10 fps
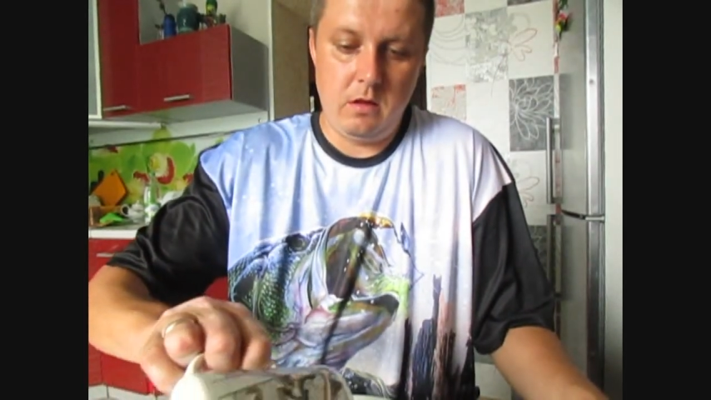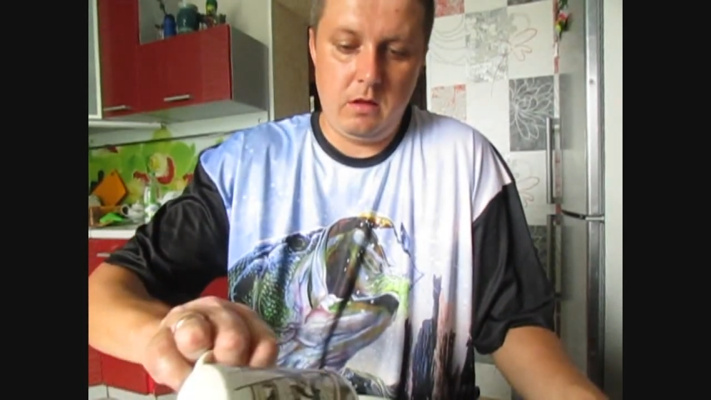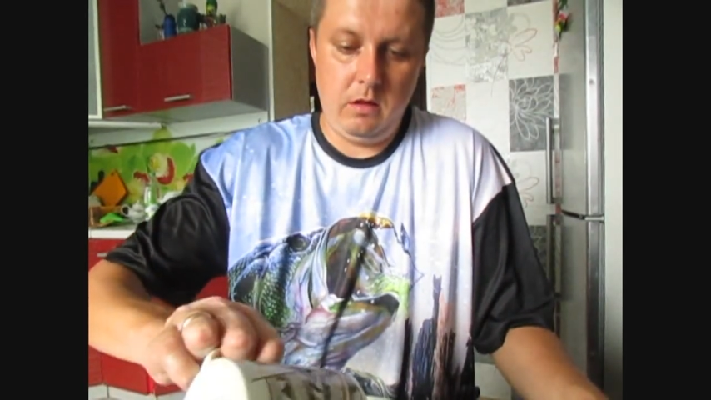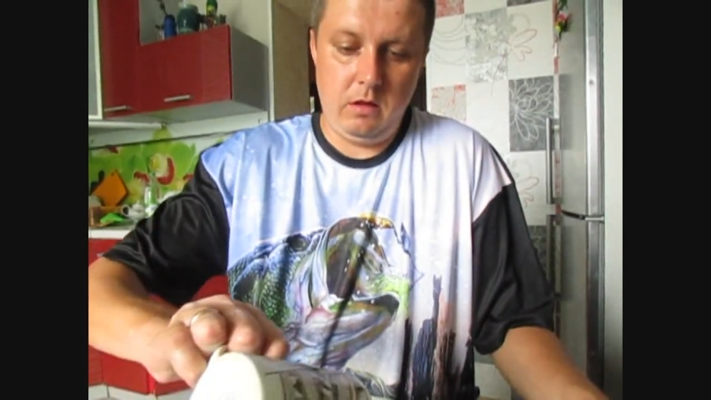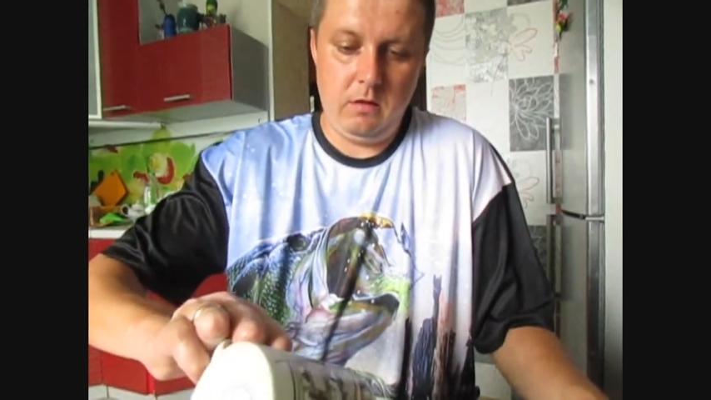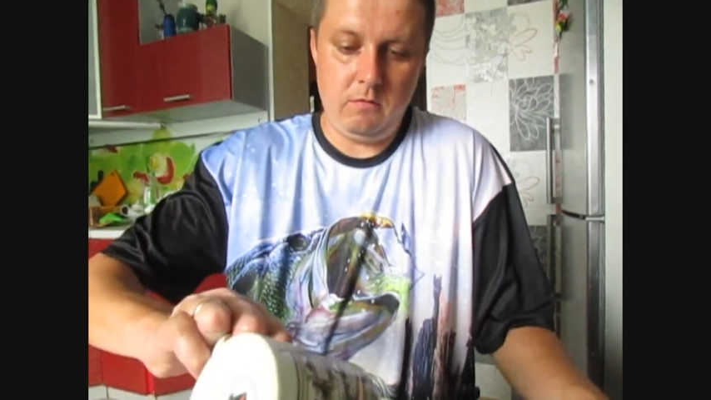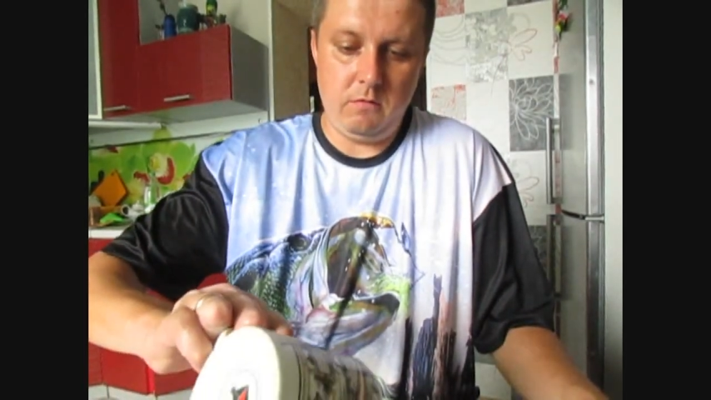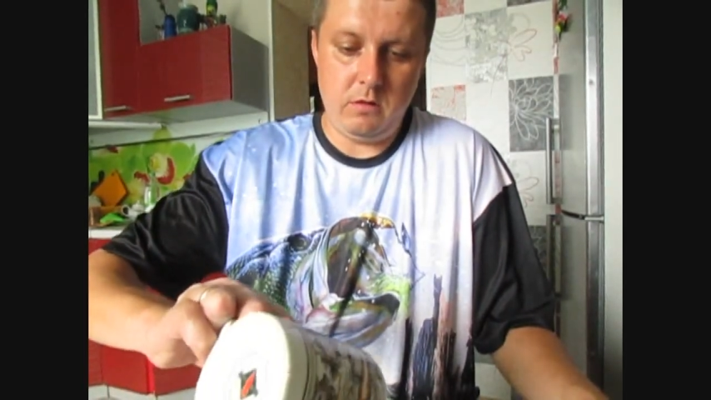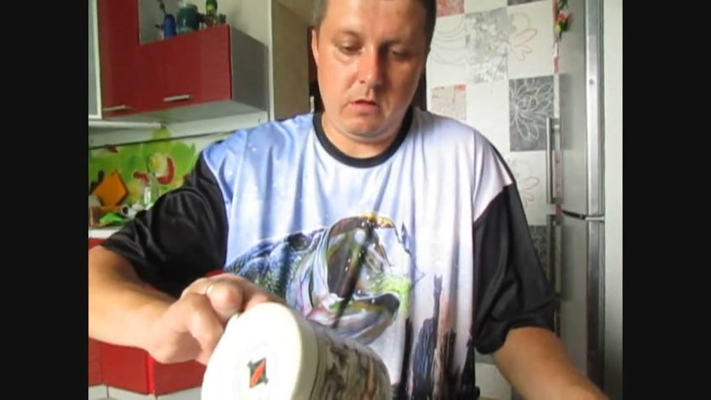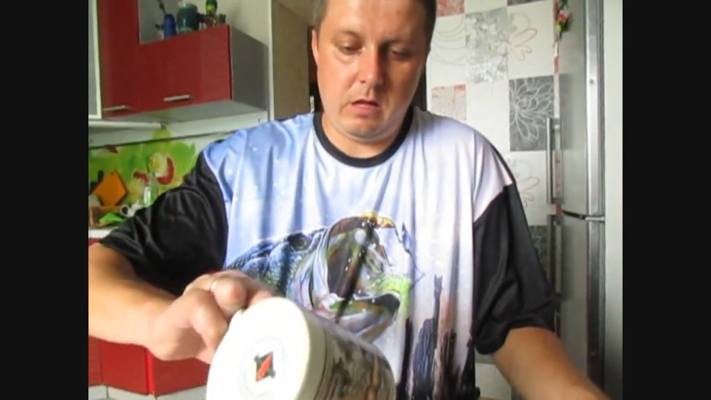И
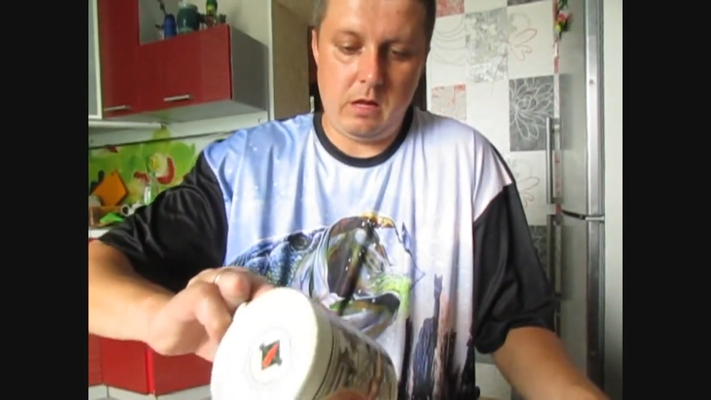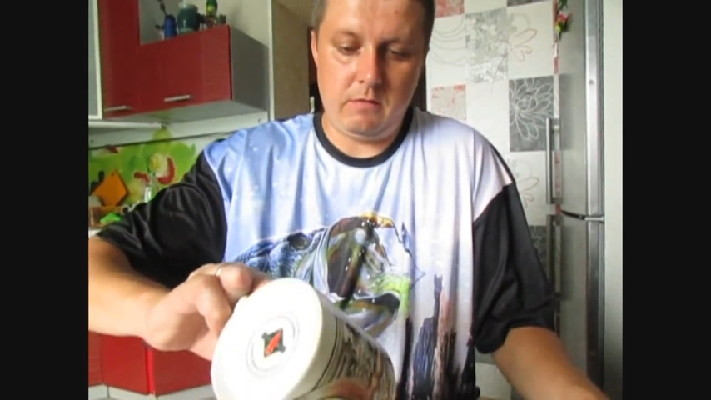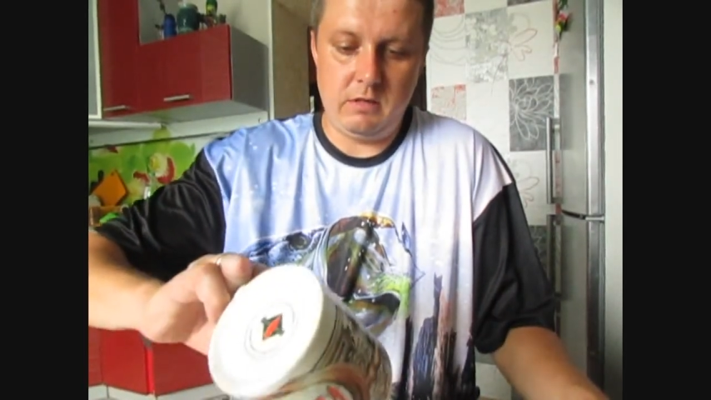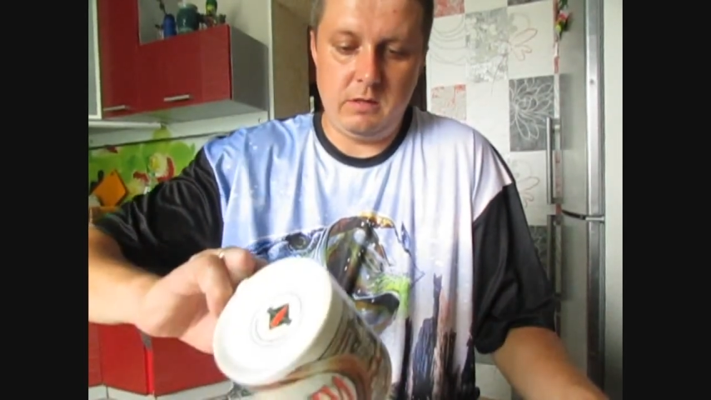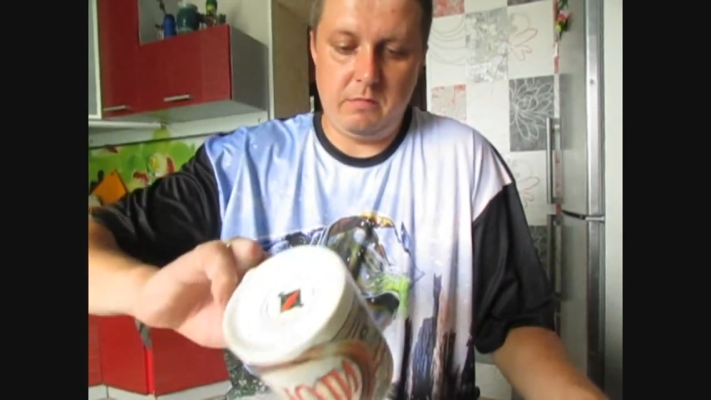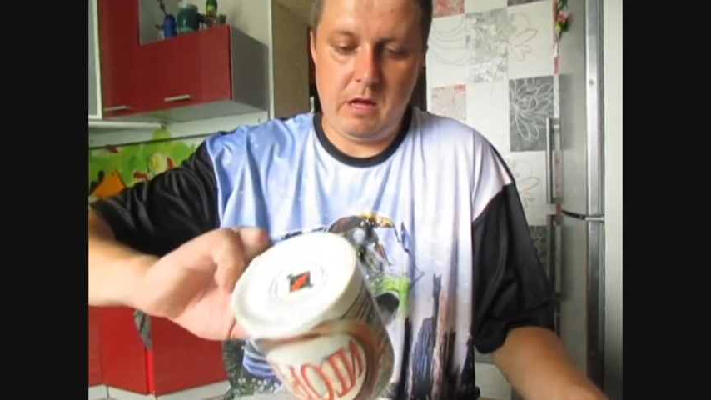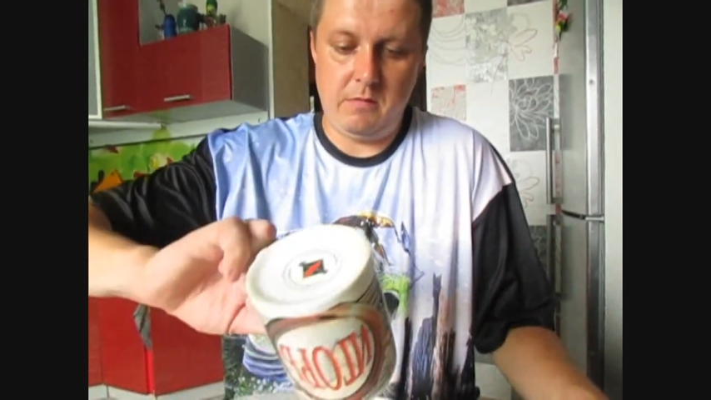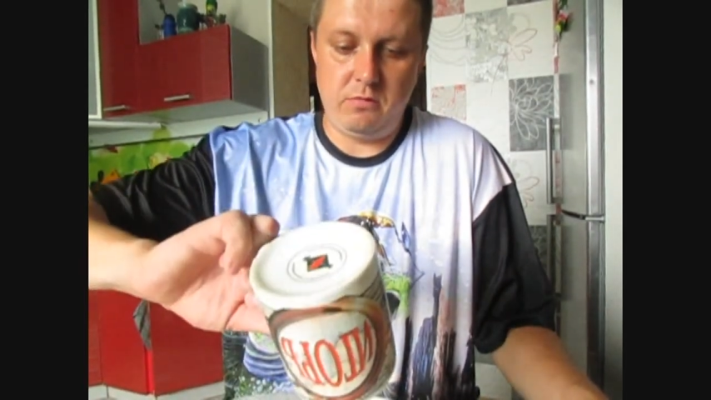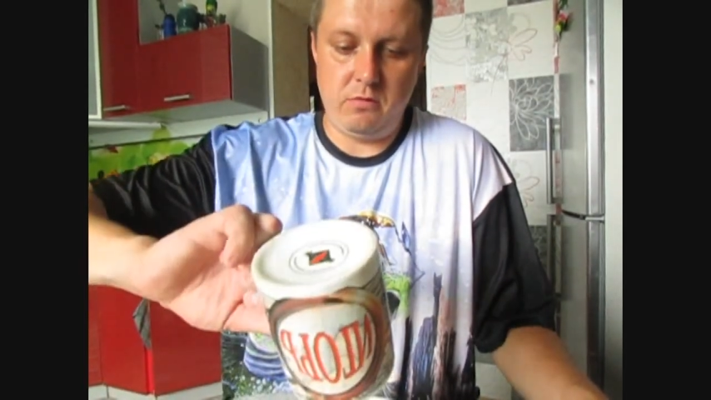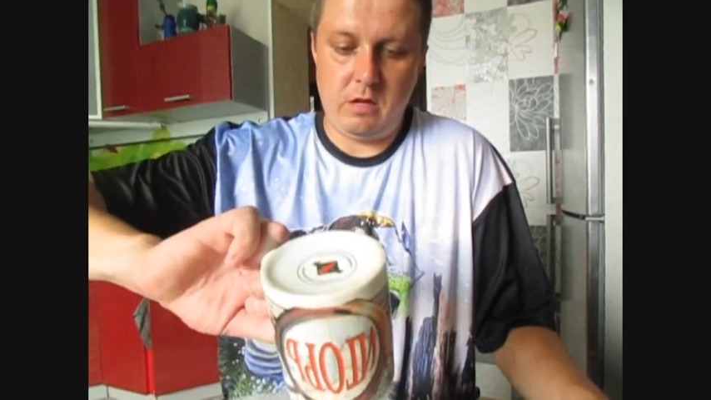вот так
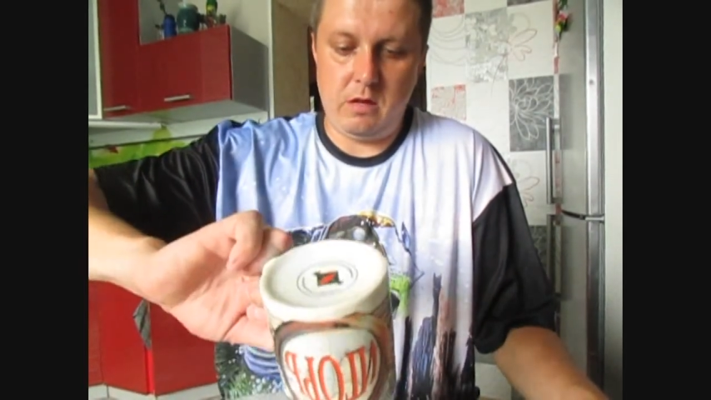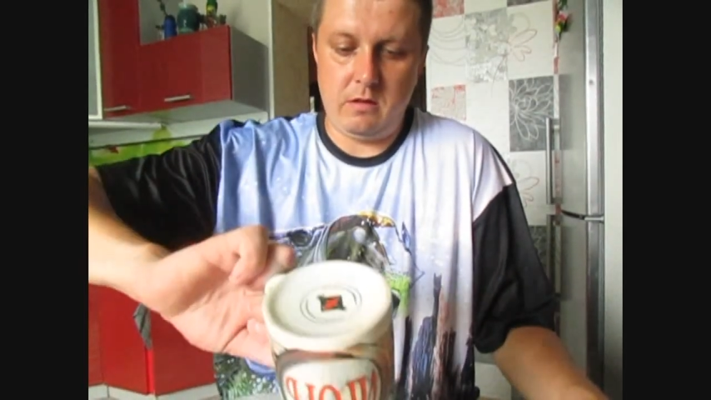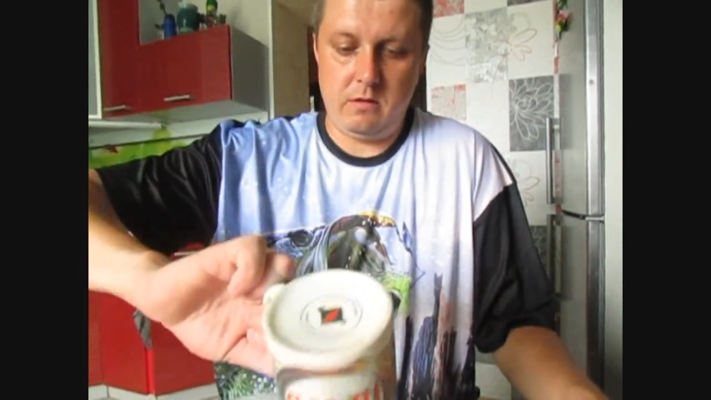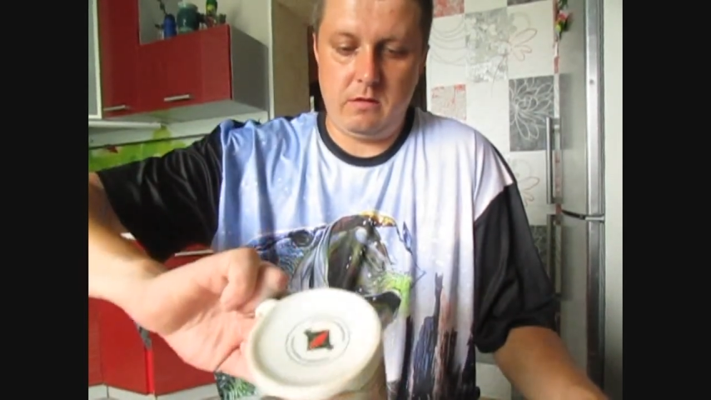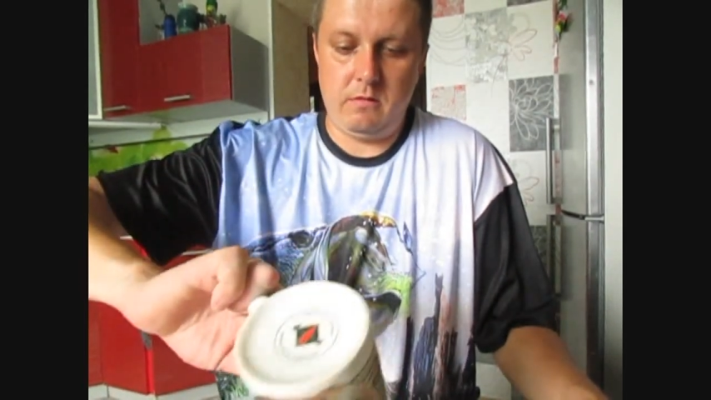высыпаем сюда